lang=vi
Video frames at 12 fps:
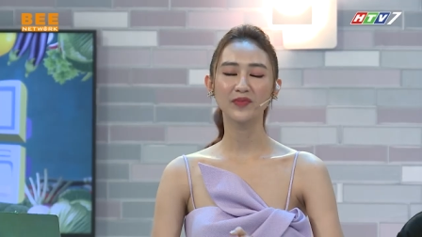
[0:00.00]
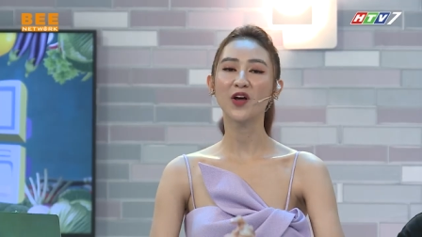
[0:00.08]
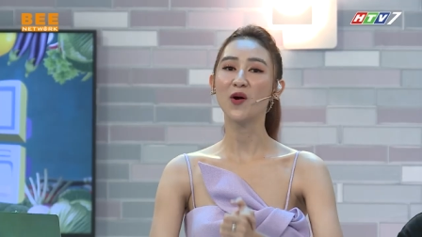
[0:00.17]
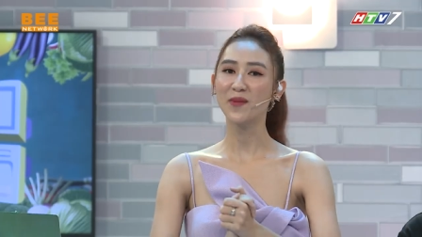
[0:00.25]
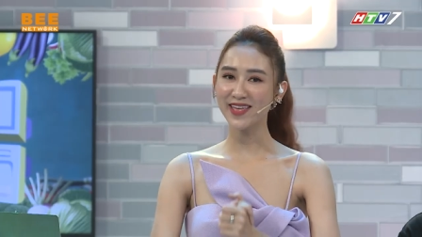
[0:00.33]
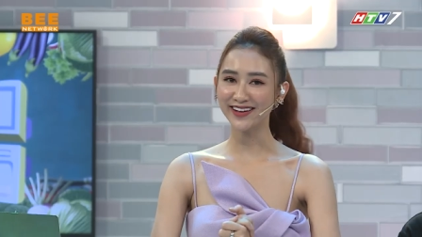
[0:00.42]

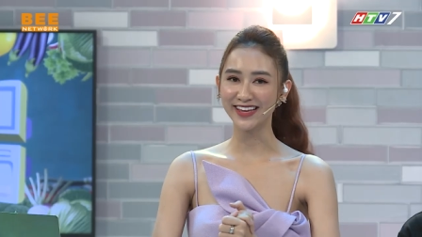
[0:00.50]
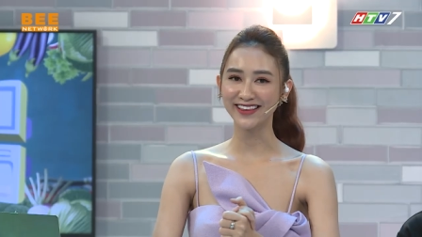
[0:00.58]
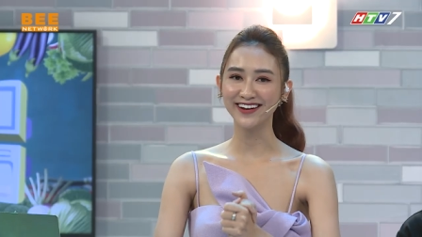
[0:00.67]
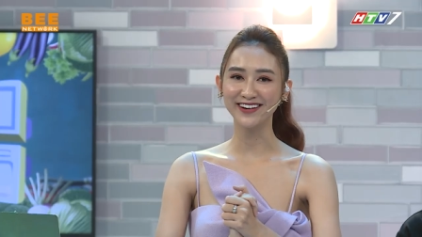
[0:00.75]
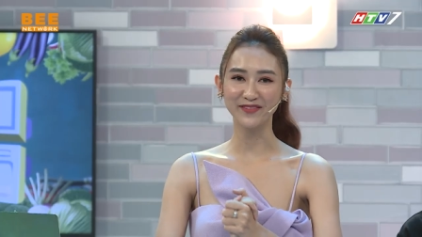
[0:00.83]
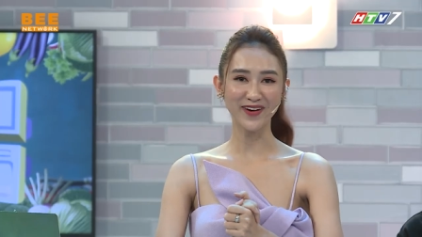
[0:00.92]
Còn bây giờ thì
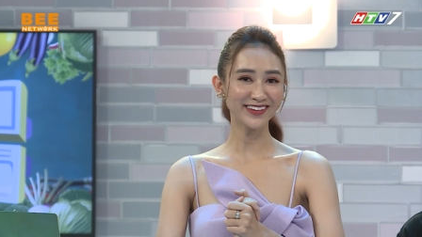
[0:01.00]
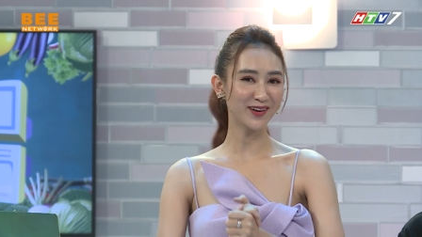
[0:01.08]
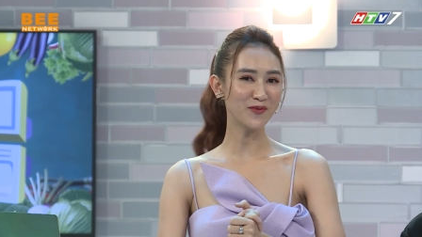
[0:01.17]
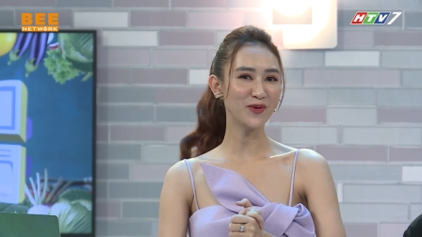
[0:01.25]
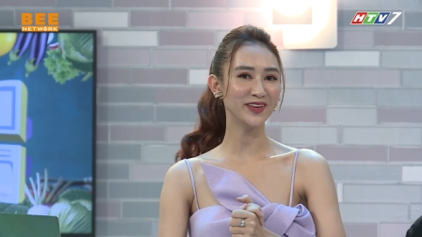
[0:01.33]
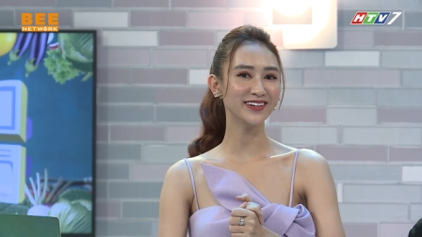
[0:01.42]
thời lượng phát
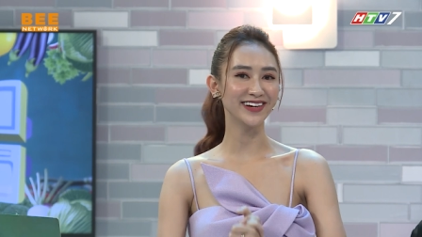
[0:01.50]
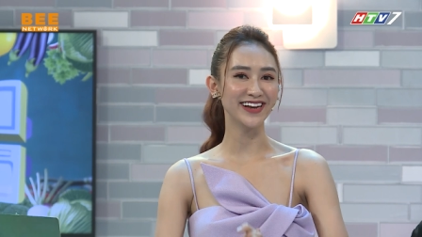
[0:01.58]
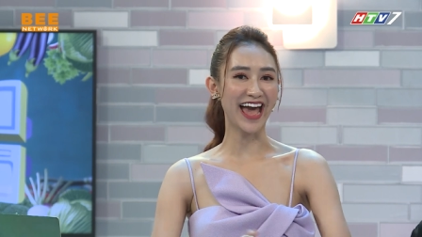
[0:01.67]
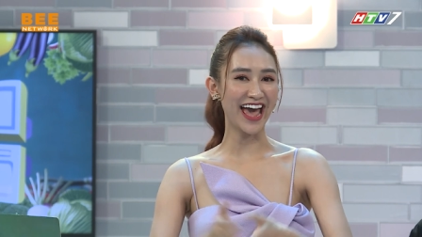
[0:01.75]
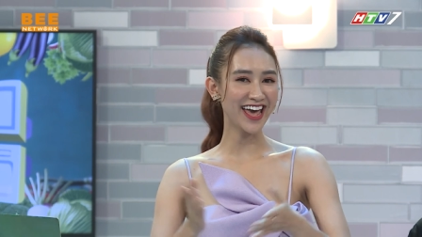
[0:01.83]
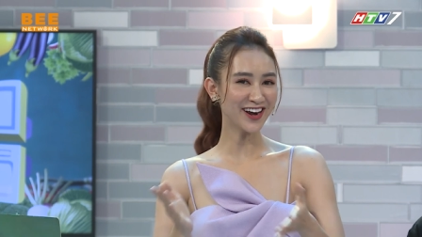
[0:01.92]
sóng của chương trình
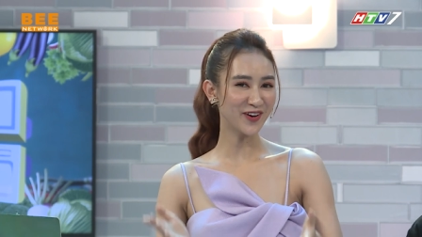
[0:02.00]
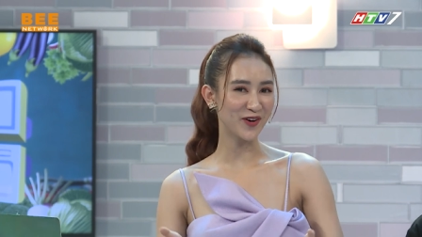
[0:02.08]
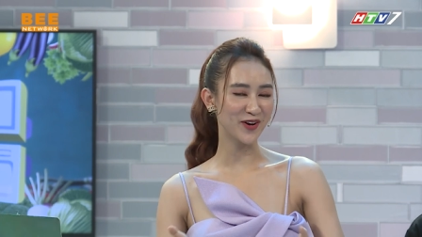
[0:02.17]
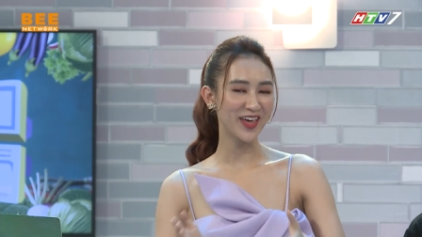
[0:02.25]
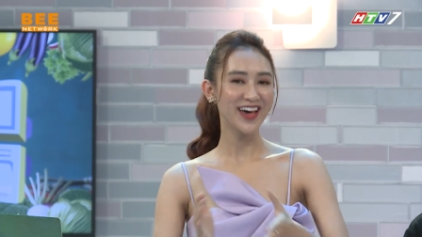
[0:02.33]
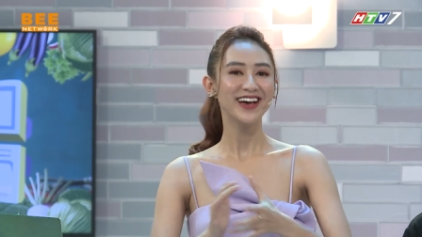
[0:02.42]
đã hết
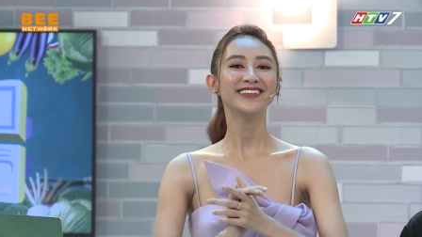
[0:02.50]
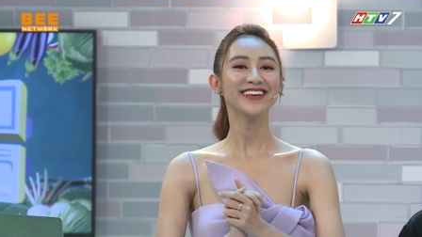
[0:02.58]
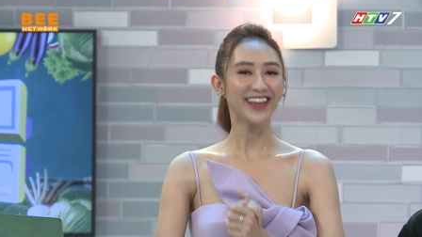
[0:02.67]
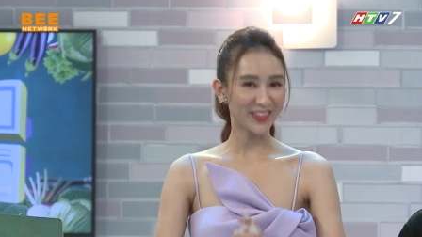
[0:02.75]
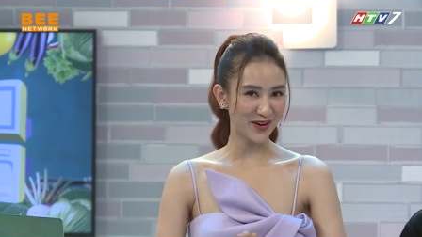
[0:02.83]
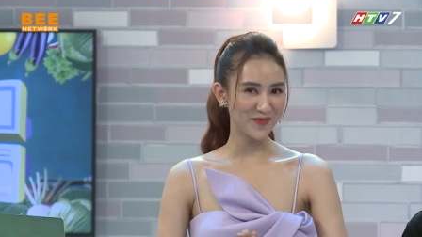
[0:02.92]
rồi.
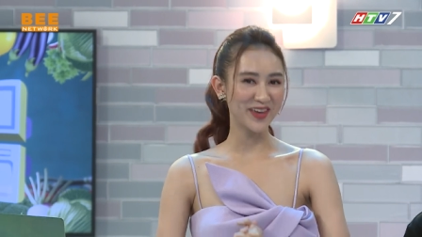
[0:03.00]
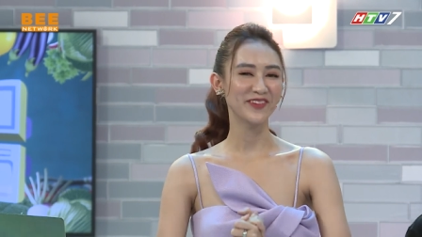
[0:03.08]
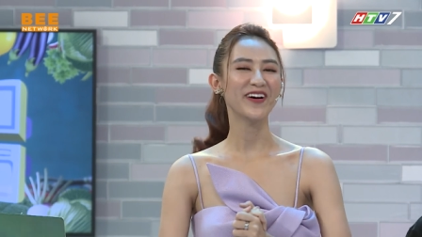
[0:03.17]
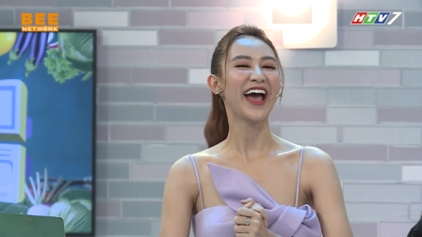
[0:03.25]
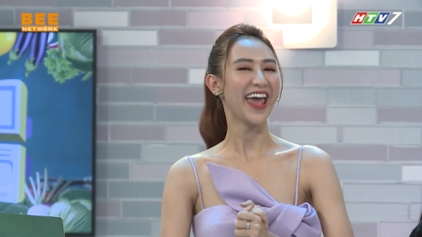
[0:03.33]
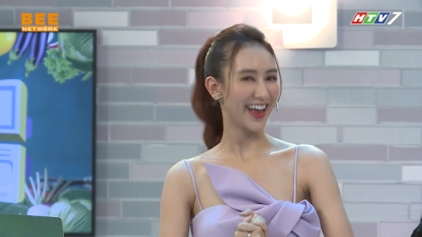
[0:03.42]
Xin chào tạm biệt
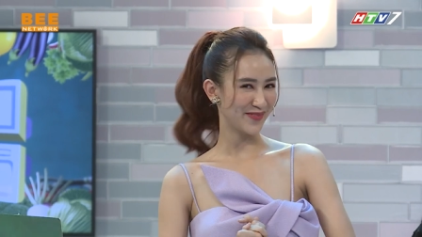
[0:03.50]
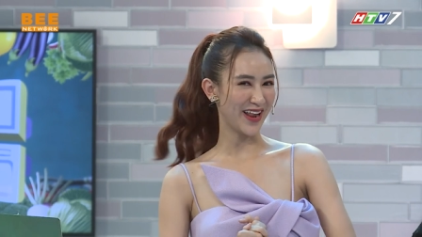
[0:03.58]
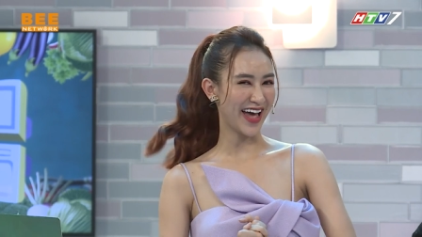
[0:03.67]
và hẹn gặp